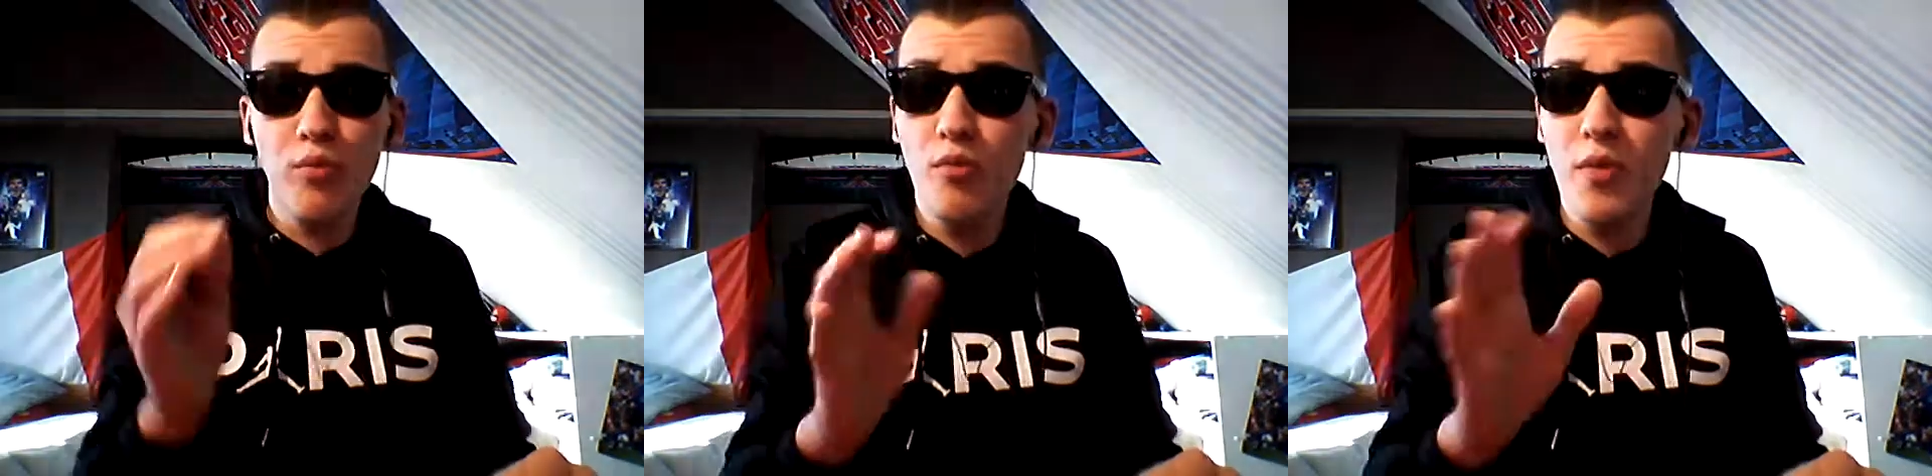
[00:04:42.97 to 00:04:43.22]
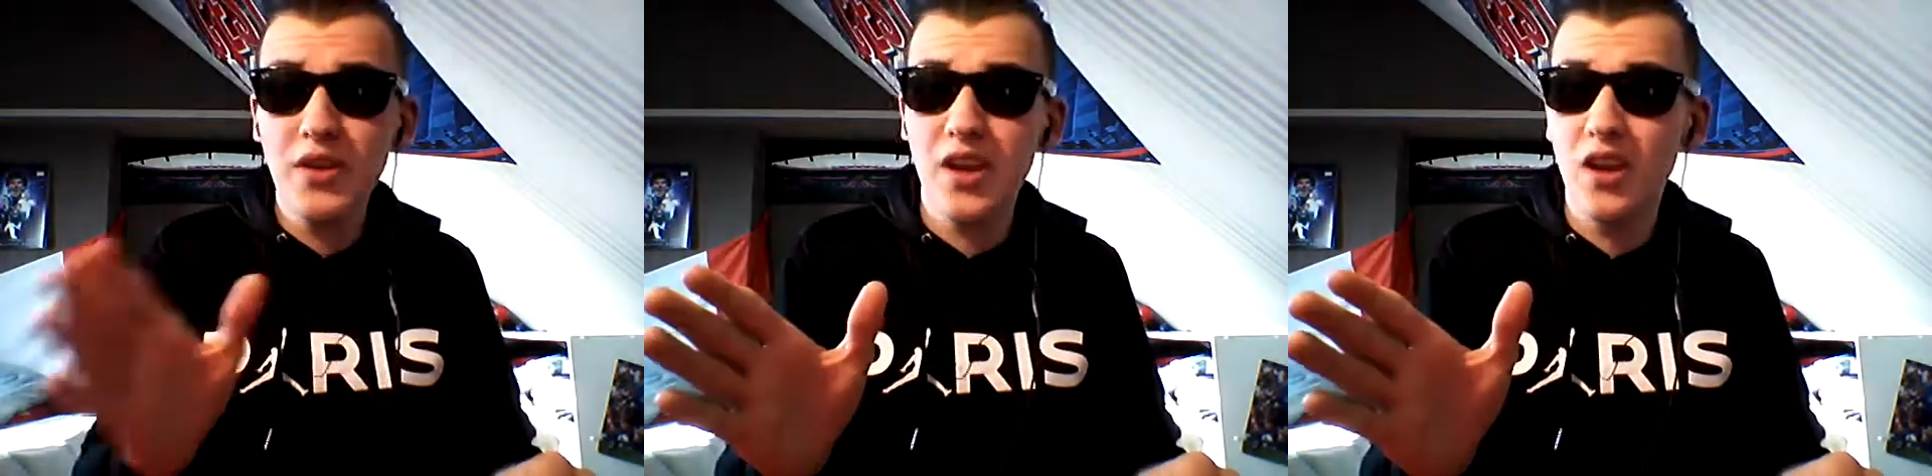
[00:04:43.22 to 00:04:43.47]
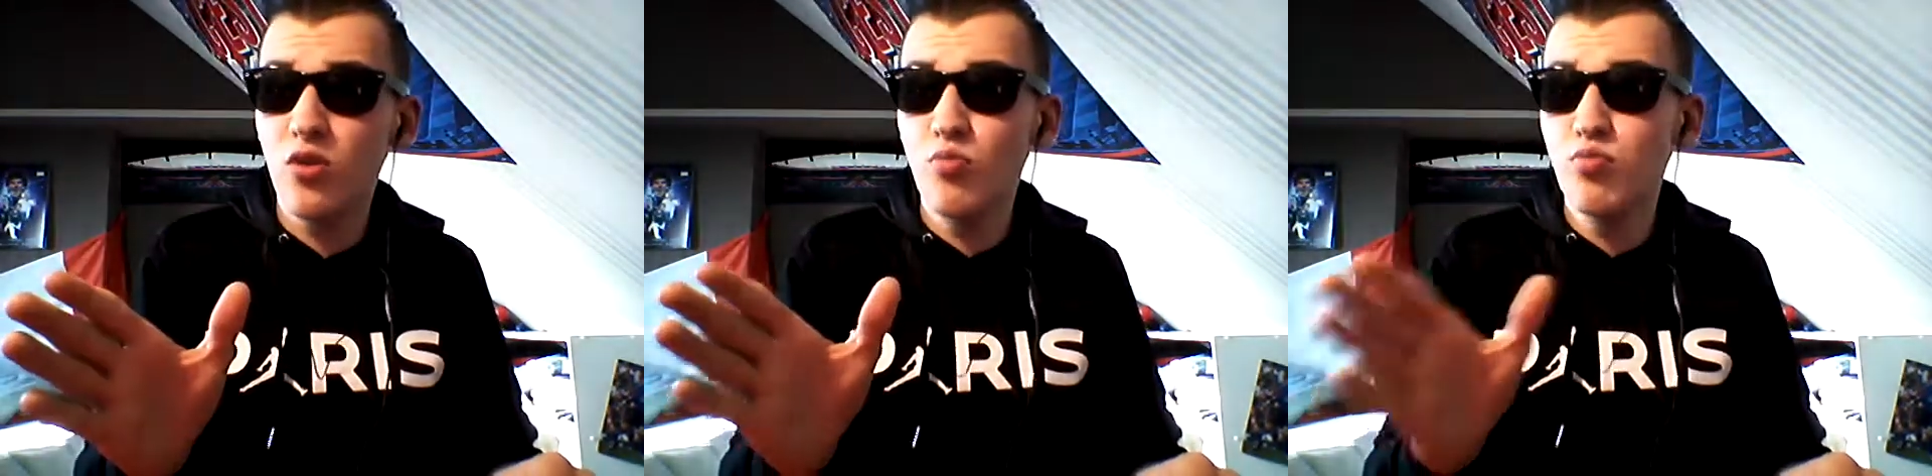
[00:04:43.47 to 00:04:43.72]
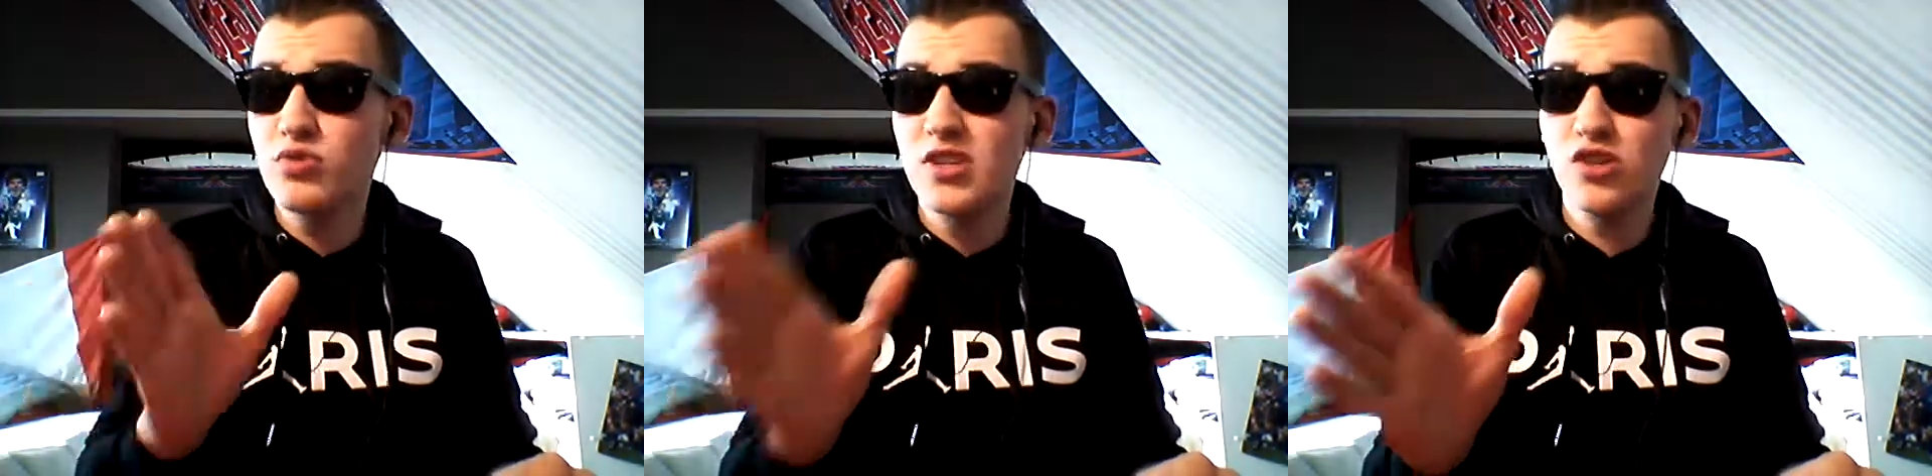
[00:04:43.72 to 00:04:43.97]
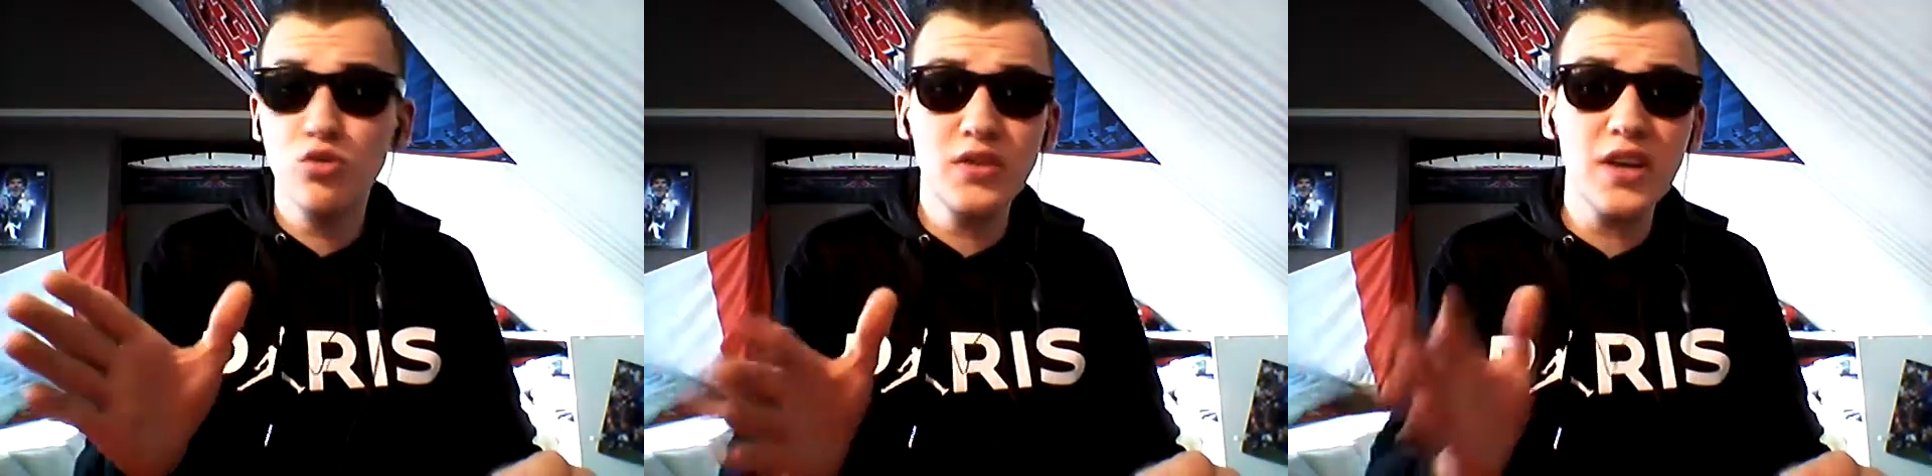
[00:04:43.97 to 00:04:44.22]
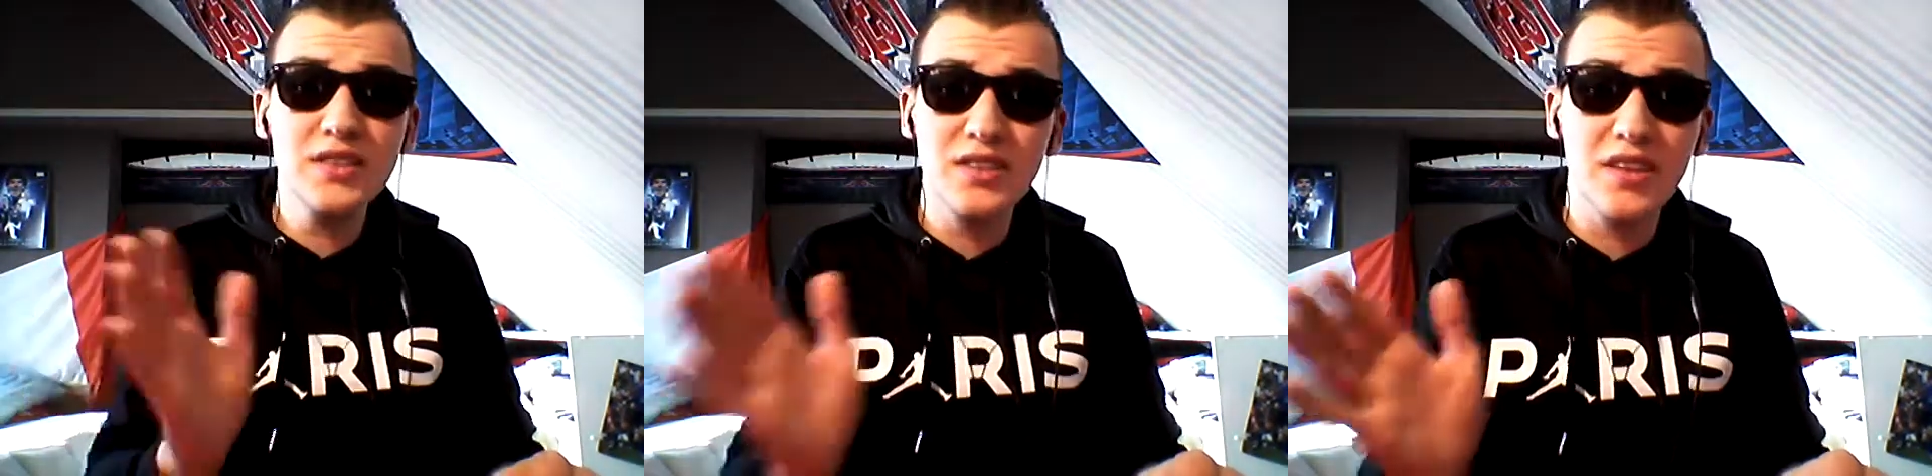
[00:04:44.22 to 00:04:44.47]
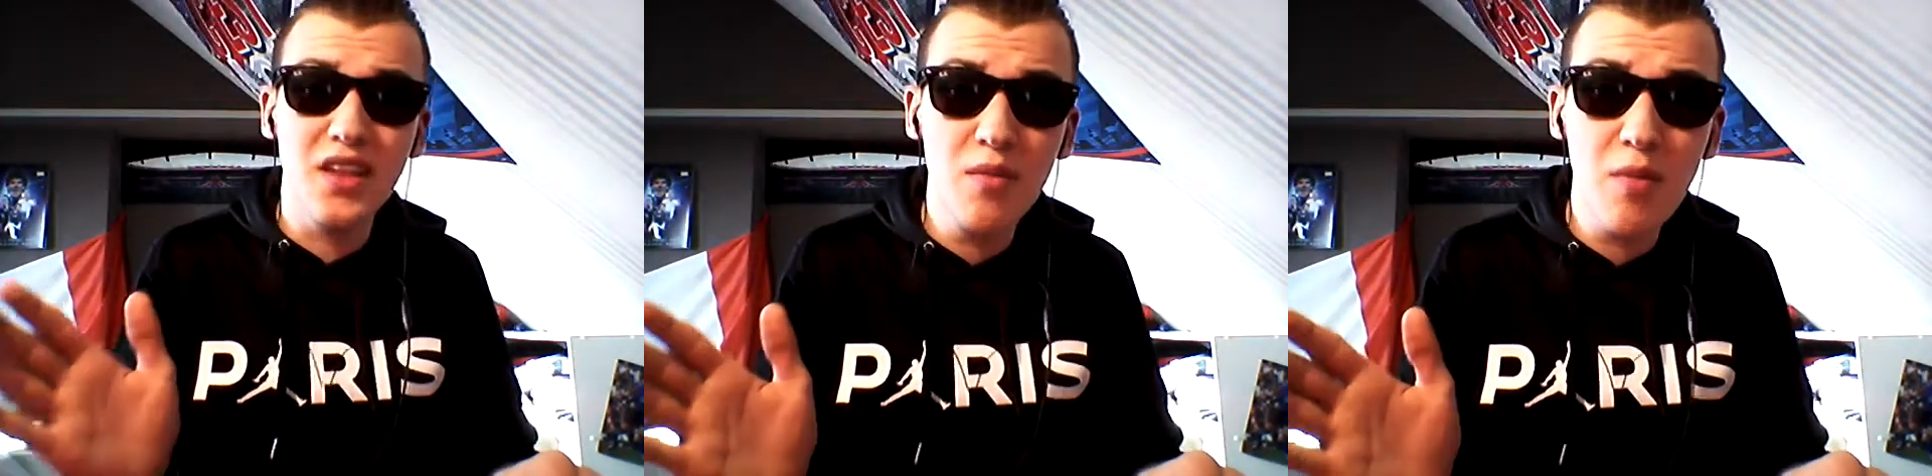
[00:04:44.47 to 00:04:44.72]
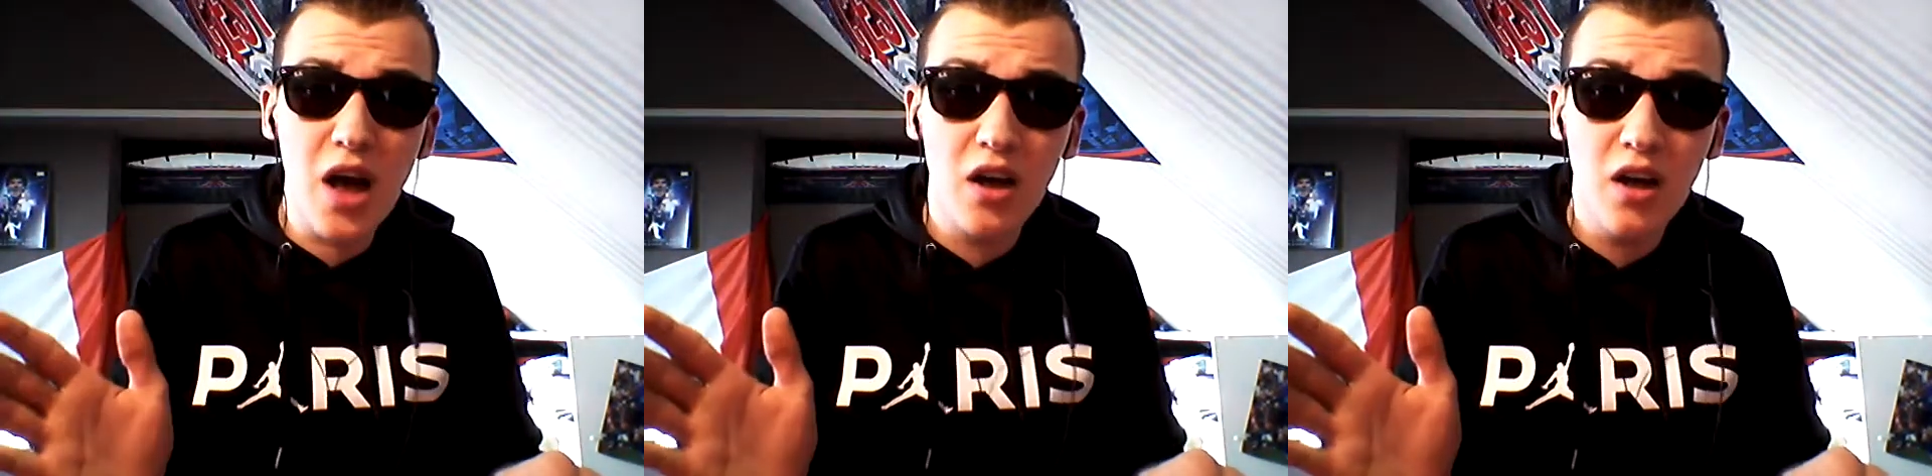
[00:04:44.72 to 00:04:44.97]
pour moi qui a le plus disjoncté, c'était
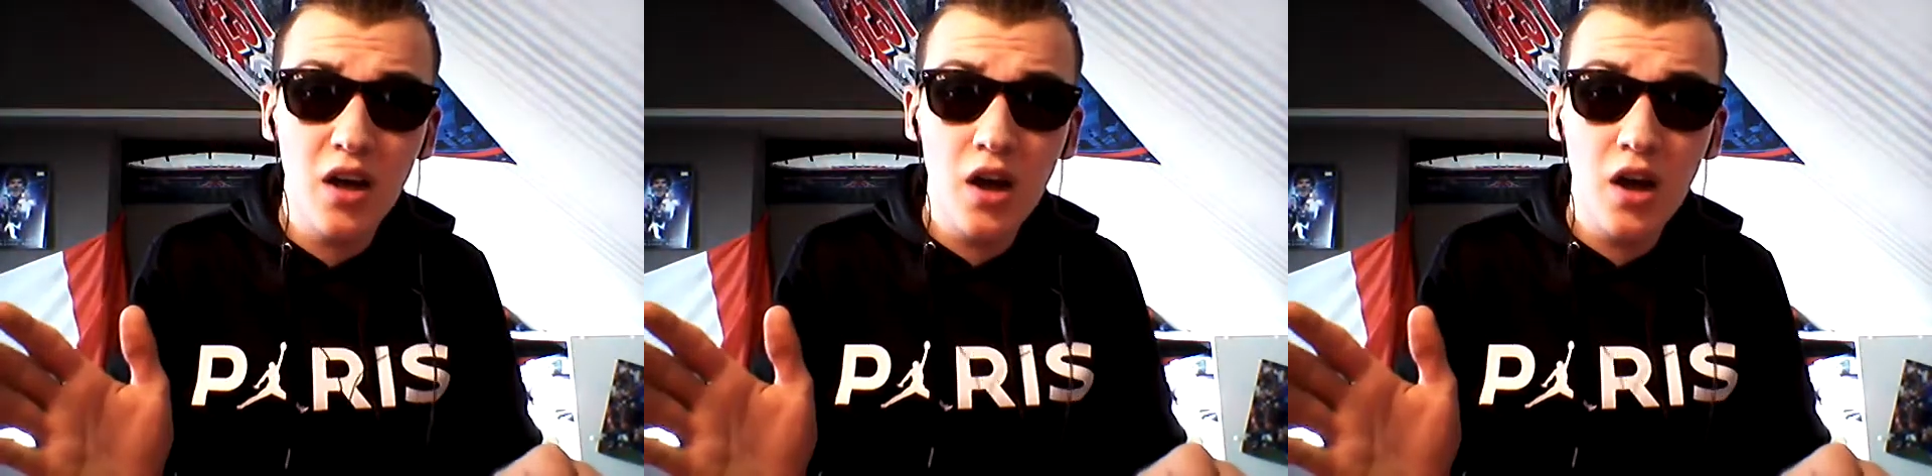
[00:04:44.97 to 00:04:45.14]
Neymar.